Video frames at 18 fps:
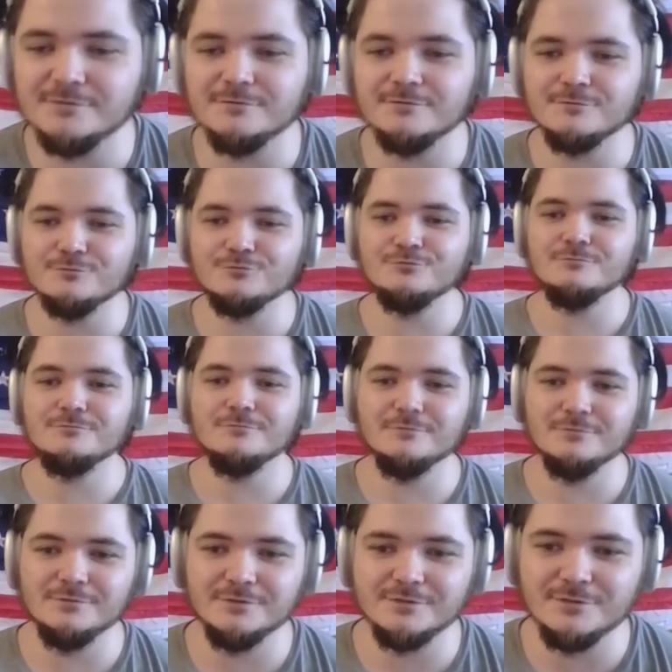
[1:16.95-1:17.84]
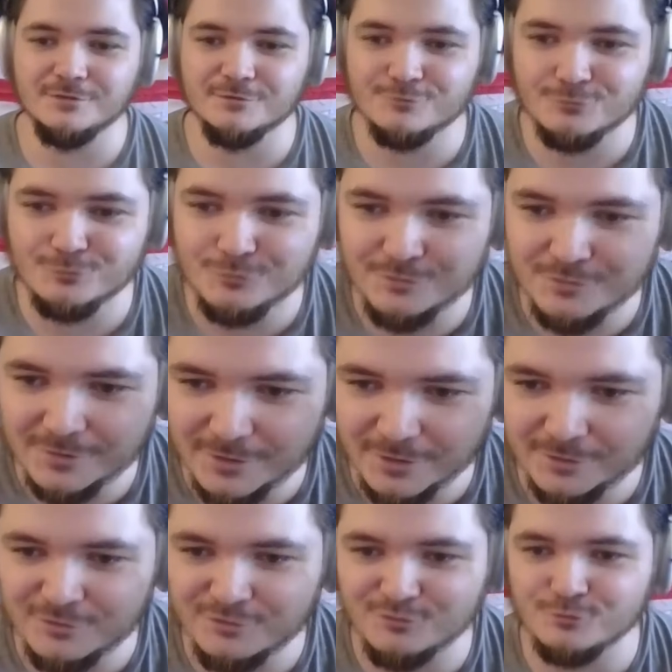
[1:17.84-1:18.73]
локализуется
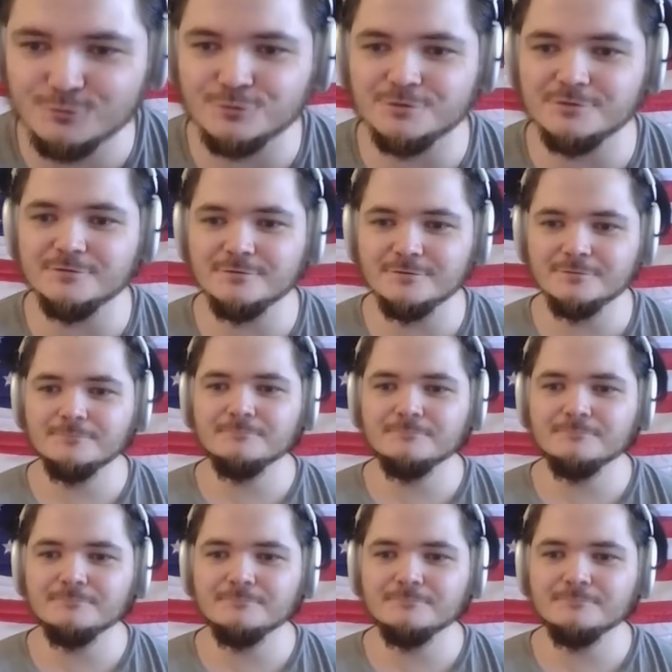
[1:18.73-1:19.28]
как Цой?